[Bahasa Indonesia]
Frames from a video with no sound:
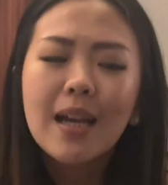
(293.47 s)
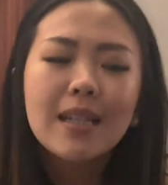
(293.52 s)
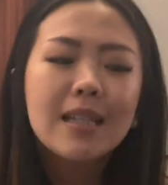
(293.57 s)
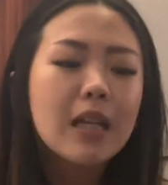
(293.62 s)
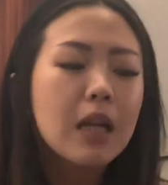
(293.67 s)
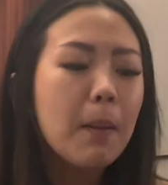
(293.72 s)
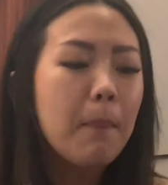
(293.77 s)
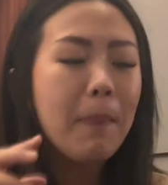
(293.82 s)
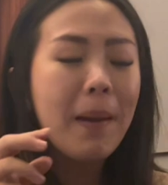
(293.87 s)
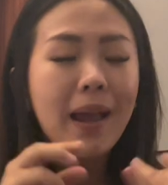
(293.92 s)

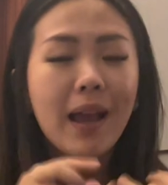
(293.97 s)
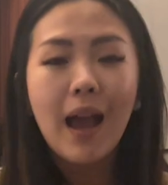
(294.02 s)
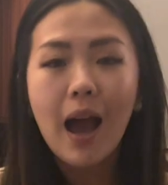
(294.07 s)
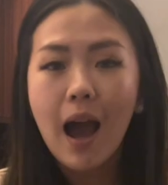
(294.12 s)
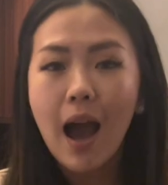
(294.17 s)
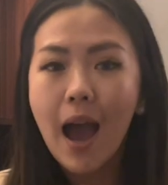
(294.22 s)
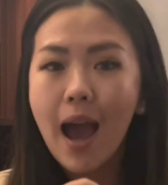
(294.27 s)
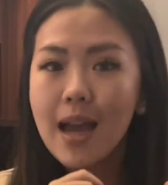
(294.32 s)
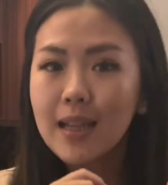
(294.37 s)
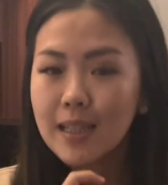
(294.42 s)
Jadi pegang
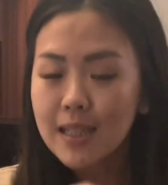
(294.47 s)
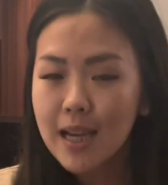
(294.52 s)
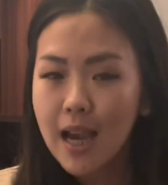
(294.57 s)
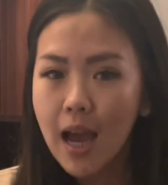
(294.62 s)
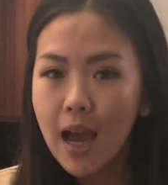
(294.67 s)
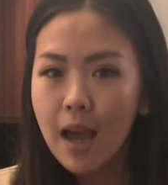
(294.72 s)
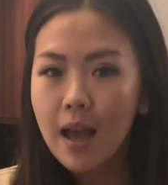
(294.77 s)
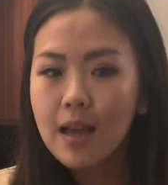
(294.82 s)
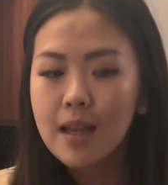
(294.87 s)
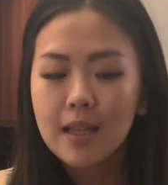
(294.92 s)

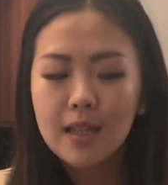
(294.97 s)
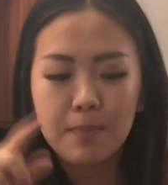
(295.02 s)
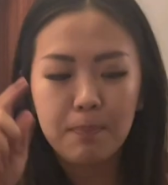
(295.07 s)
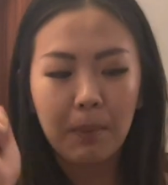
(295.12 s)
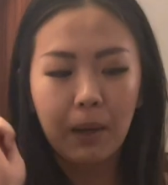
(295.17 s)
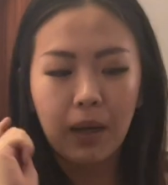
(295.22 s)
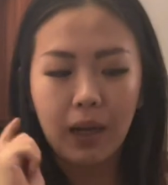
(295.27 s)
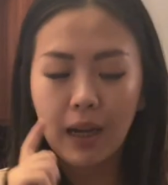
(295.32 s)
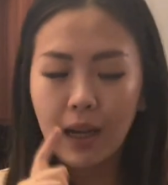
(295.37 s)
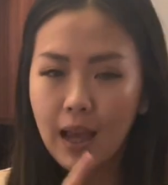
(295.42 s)
aja
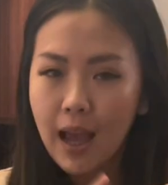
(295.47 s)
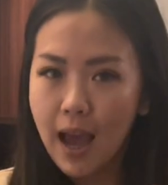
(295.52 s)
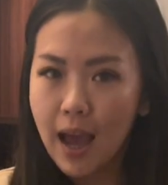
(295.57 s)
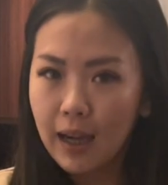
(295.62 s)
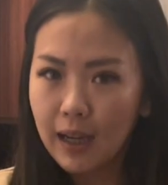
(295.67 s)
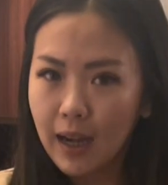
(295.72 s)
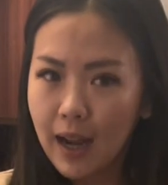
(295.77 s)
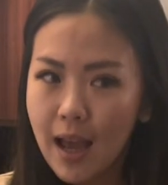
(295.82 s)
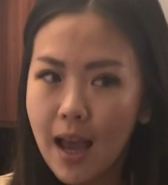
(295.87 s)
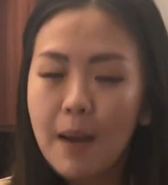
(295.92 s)

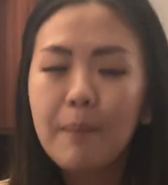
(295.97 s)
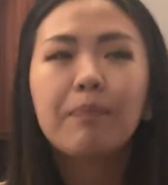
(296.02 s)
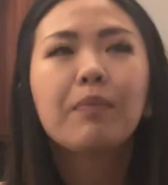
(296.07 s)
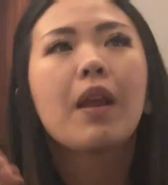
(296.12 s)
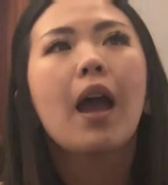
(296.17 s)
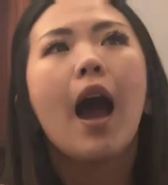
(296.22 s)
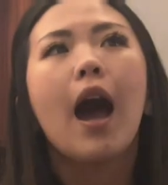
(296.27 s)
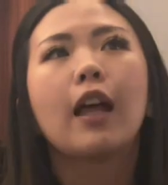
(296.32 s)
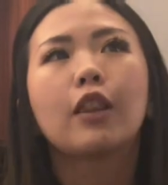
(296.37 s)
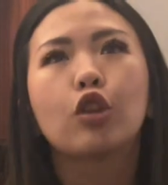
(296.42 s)
pergara
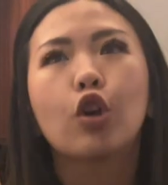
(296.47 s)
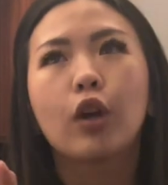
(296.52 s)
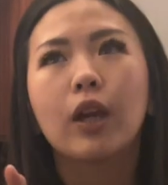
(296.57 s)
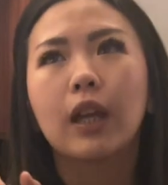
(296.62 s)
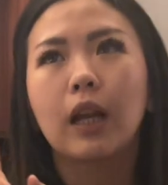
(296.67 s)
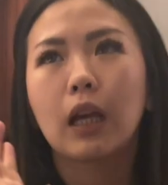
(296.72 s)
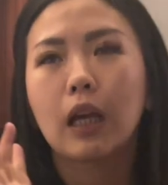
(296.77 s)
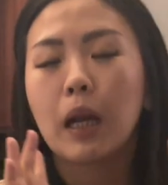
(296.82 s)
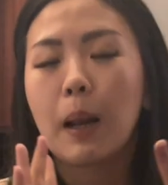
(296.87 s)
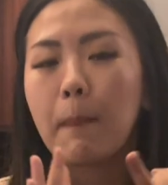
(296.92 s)
atau
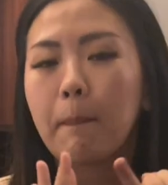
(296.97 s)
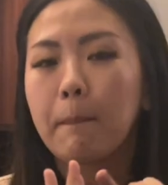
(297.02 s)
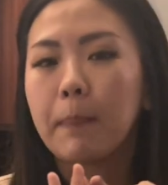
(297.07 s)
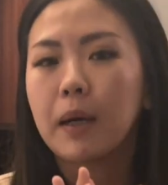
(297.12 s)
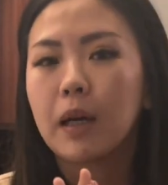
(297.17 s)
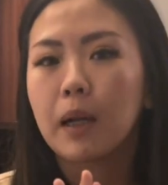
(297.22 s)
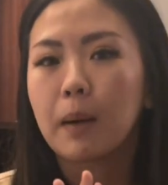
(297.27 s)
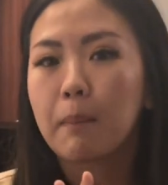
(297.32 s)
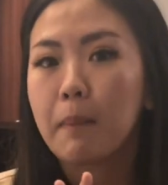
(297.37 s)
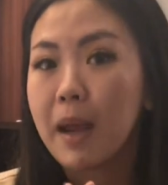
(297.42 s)
kira-kira
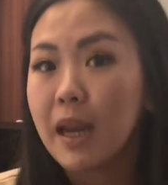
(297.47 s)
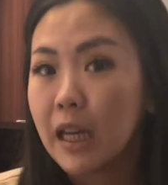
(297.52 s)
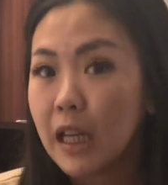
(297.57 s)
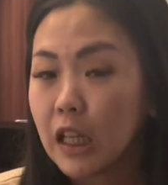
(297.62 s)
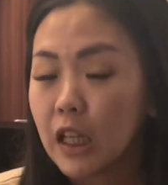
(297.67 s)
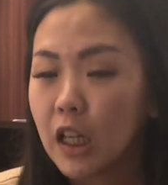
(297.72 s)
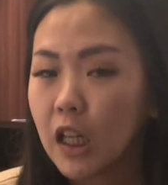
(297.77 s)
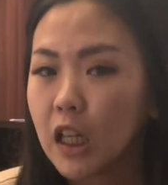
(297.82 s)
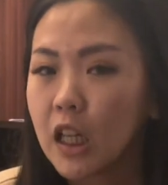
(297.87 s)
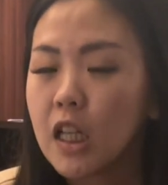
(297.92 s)
per main
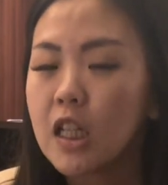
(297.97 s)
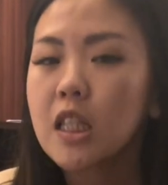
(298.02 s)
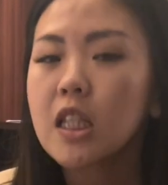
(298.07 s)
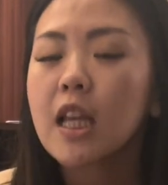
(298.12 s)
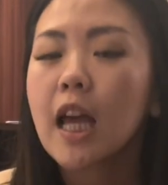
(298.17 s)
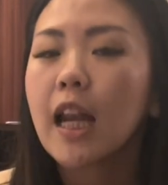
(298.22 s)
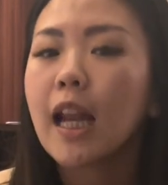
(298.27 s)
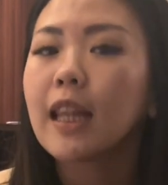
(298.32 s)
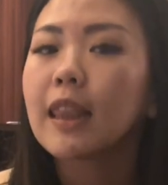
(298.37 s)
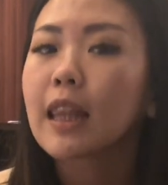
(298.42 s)
ingredients
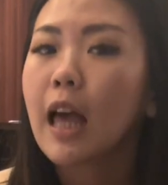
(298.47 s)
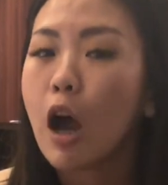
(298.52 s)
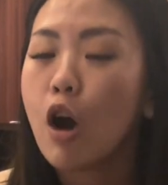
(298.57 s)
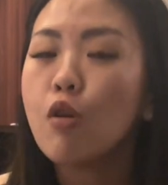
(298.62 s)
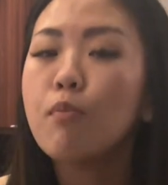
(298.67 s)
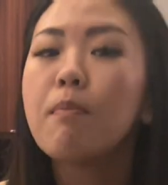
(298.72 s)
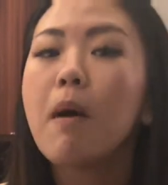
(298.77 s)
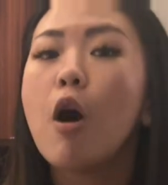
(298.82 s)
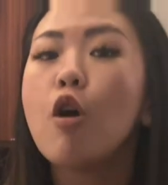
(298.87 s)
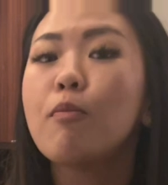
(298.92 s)
kalian tahu
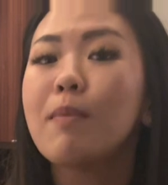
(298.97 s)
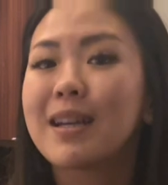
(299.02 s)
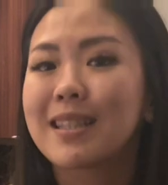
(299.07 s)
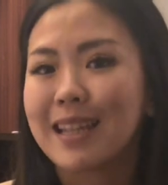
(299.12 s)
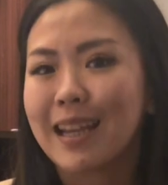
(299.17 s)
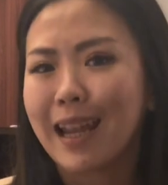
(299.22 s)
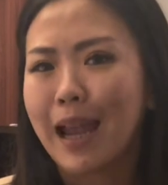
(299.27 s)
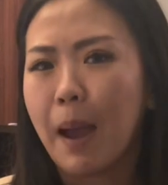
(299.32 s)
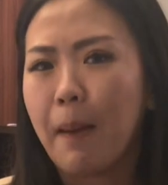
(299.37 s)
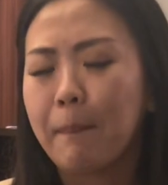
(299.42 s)
mau
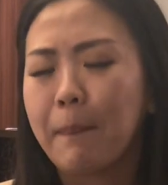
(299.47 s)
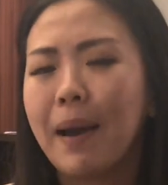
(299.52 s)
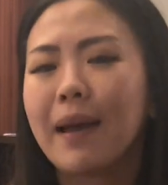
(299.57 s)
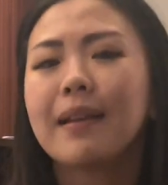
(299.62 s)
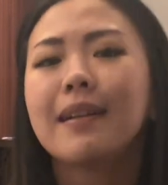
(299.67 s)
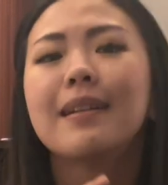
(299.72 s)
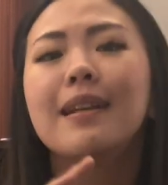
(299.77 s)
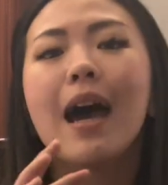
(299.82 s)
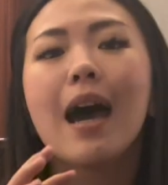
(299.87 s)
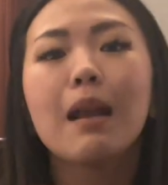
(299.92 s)
masaknya apa
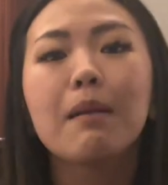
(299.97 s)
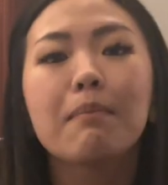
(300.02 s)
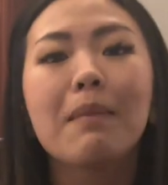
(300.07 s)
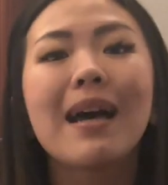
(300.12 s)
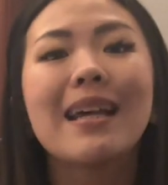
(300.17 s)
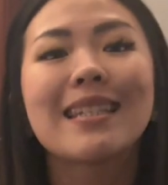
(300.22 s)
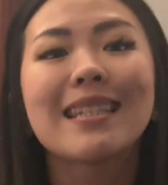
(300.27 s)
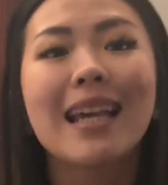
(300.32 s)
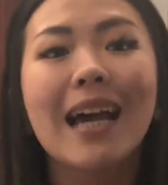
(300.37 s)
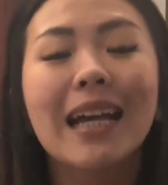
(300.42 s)
dan
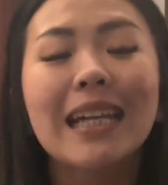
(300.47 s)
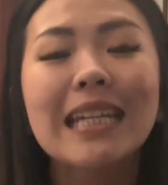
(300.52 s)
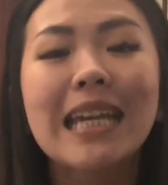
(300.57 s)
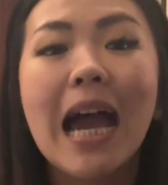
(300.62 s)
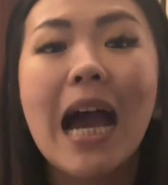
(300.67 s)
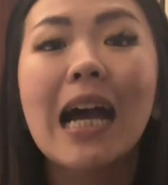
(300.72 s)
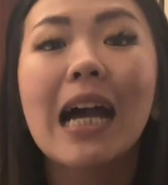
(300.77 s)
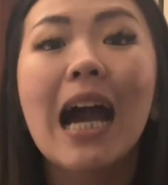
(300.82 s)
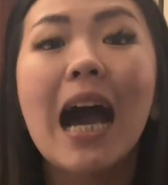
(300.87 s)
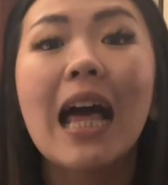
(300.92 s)
masak
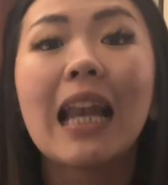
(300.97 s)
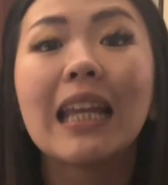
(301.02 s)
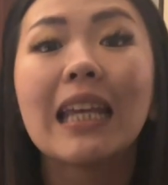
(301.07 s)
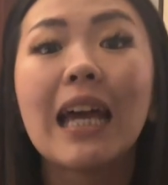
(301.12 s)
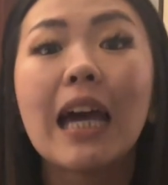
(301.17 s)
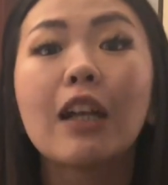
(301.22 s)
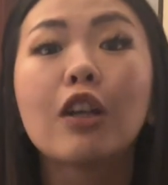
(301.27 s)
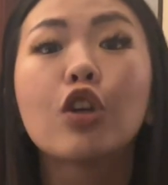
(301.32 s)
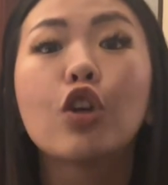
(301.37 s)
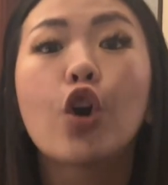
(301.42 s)
yang
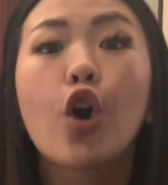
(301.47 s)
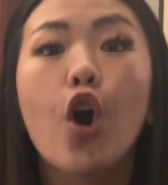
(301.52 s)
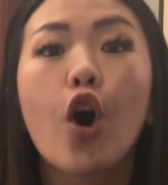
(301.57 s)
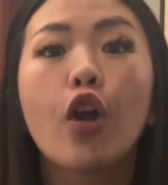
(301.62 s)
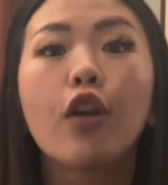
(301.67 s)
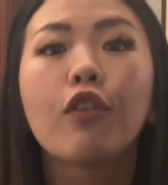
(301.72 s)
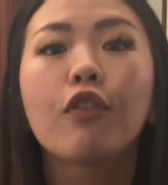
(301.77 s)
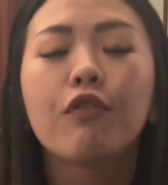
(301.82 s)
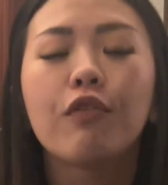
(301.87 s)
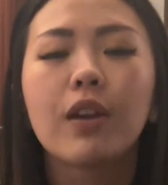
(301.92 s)
kalian
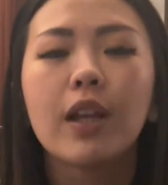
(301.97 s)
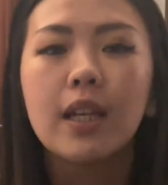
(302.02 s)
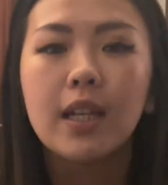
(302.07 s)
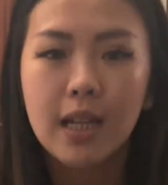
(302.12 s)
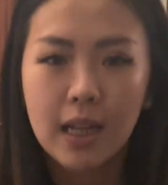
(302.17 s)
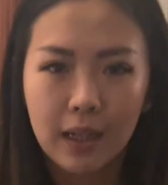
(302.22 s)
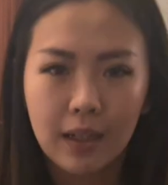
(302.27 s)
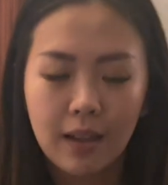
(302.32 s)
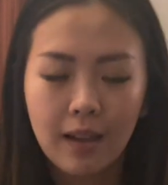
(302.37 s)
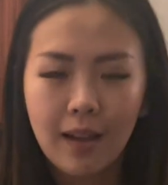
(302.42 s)

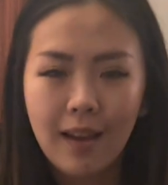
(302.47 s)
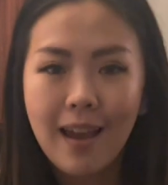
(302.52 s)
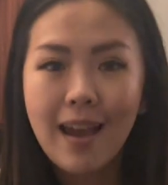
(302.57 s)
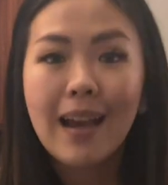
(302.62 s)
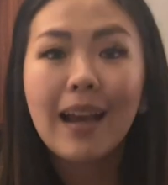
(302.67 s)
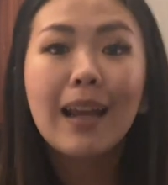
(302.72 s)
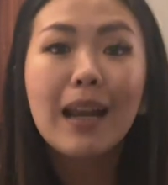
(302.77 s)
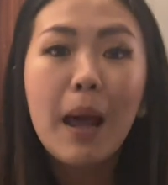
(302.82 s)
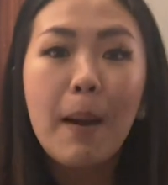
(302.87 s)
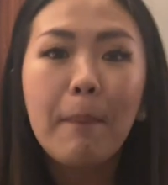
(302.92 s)
confident.
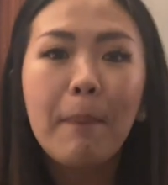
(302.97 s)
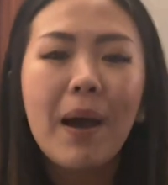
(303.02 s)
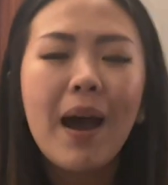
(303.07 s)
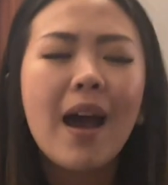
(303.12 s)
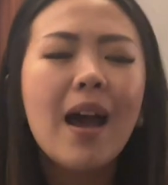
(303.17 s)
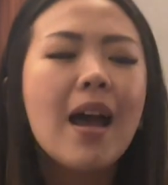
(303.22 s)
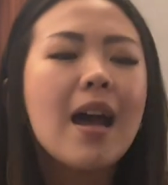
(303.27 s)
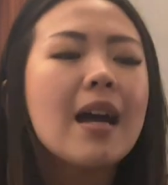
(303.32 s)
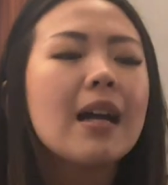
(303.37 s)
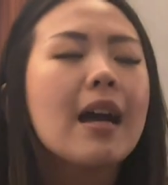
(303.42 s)

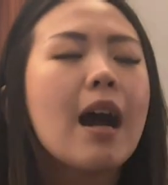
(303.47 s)
Kenapa?